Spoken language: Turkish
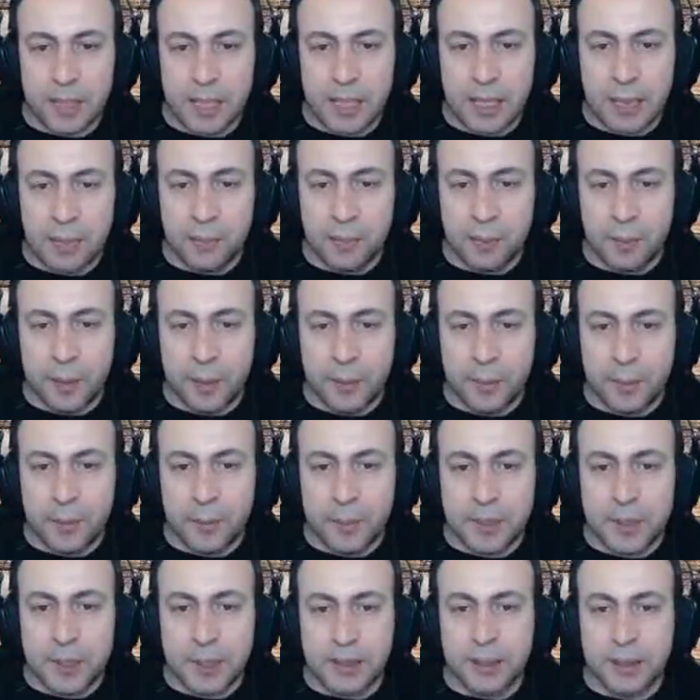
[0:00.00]
Yalan vurmayın
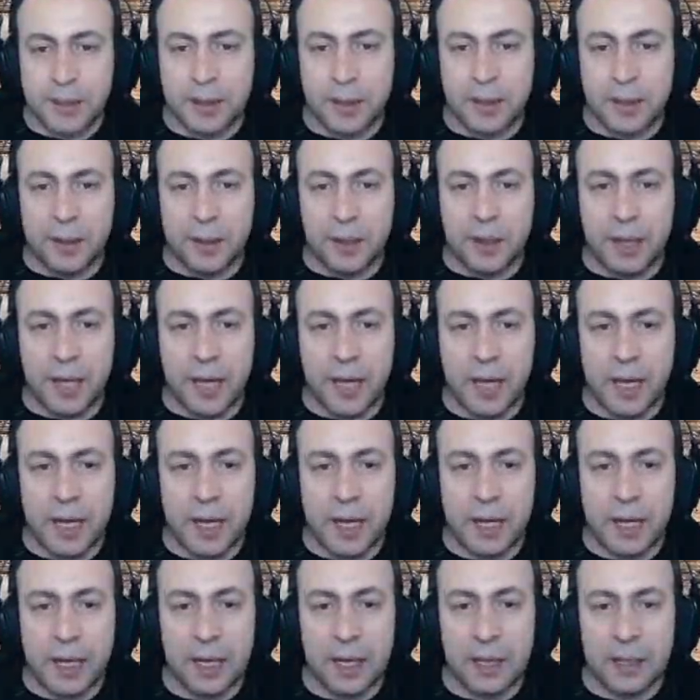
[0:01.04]
birbirinizi. Ha
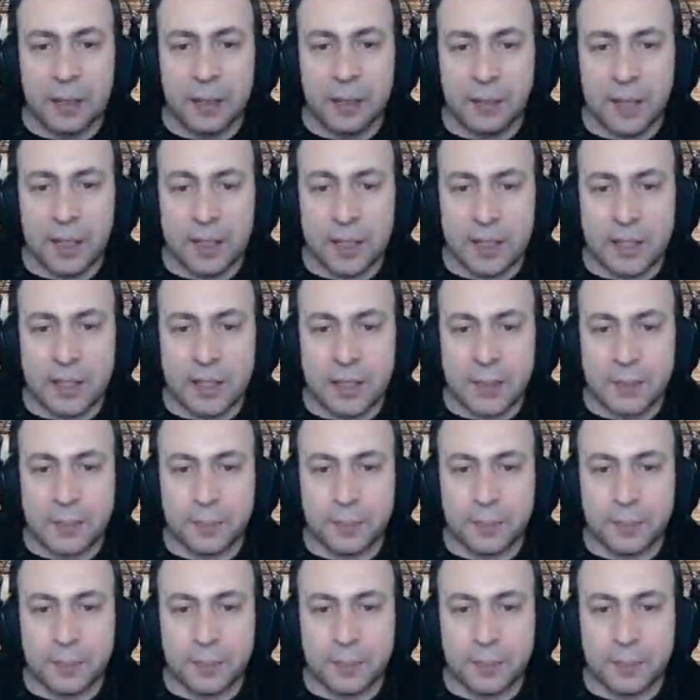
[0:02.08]
helal aldım ikinizi